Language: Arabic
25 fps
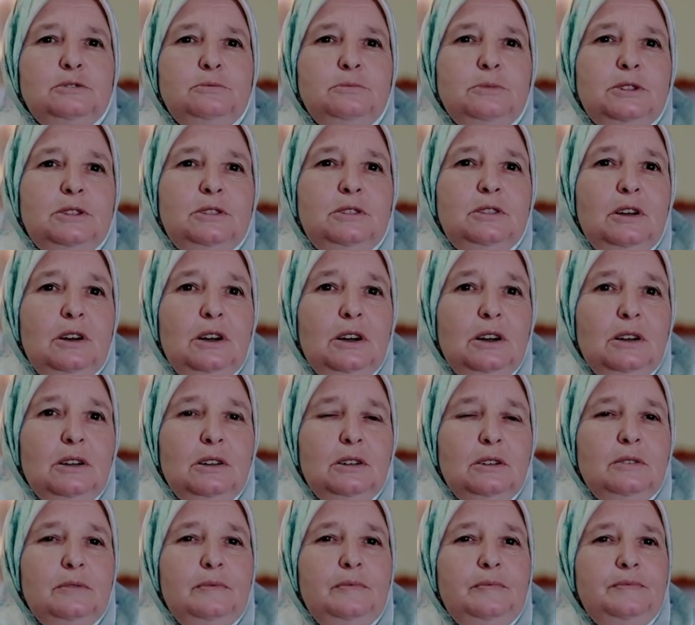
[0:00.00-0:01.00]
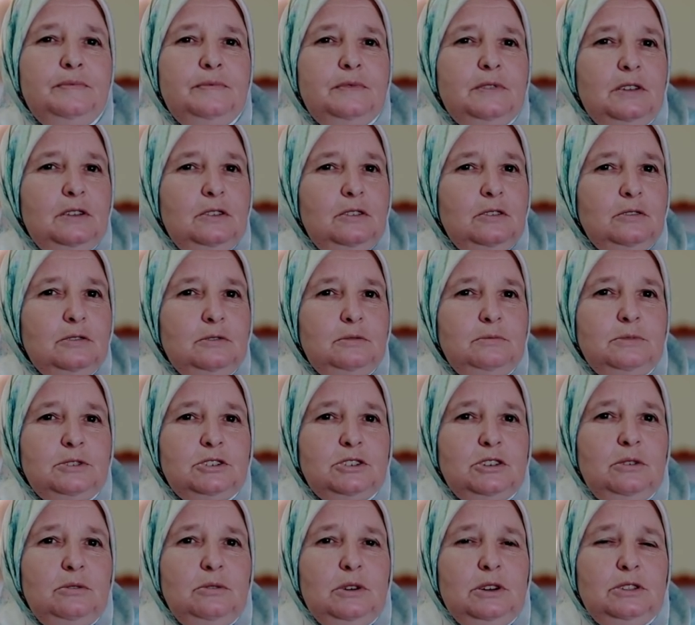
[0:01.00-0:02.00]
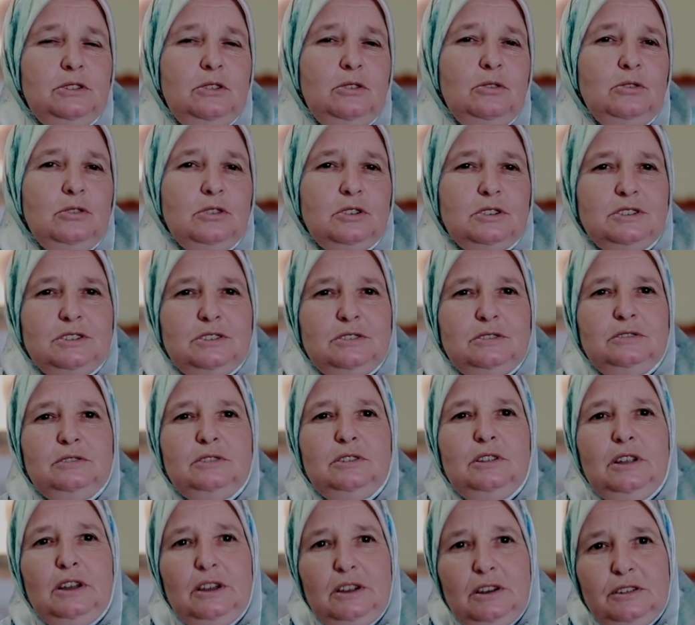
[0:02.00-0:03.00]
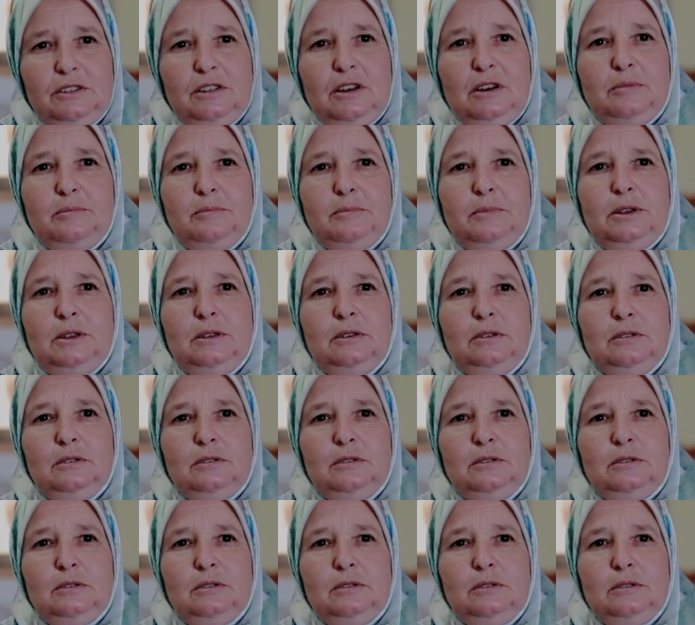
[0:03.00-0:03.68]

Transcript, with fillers: من الدار انا كنت ماشيه لواحد العرس لعيلة عمي